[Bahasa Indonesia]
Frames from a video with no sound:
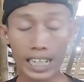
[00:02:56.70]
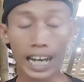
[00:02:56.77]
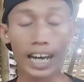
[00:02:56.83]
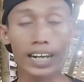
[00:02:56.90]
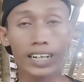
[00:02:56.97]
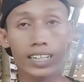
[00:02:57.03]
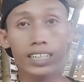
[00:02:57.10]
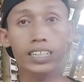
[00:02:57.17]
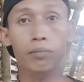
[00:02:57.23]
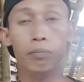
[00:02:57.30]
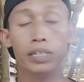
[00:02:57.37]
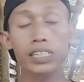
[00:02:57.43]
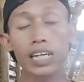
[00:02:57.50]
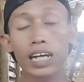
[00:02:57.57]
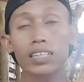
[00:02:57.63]
dari
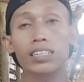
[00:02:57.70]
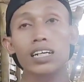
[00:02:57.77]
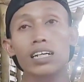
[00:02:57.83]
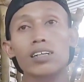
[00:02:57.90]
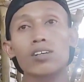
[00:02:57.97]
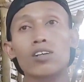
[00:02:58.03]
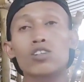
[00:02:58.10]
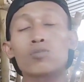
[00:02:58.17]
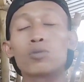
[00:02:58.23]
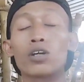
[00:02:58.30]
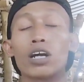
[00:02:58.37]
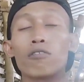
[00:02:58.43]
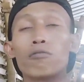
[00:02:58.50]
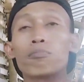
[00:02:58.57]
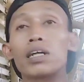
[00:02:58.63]
pejantan crossbur
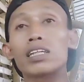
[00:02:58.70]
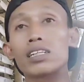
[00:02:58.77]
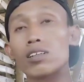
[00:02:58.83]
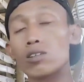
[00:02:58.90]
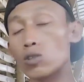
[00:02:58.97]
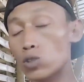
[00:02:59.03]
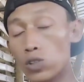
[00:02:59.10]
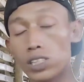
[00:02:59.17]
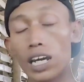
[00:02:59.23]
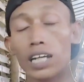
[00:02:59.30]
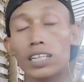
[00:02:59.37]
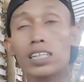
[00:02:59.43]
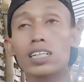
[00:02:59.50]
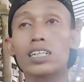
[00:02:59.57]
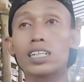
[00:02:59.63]
F4 untuk
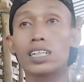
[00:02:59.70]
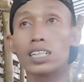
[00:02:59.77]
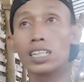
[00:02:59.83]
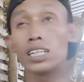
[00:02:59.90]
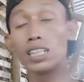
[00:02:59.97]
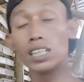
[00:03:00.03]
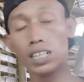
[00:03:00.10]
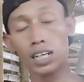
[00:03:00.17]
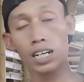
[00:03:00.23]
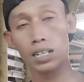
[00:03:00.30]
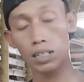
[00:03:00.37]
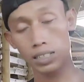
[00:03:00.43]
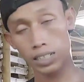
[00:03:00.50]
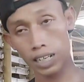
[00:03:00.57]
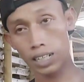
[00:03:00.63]
saat ini
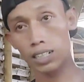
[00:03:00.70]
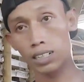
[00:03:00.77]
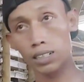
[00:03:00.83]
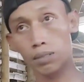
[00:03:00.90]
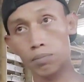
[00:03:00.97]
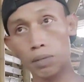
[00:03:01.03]
dan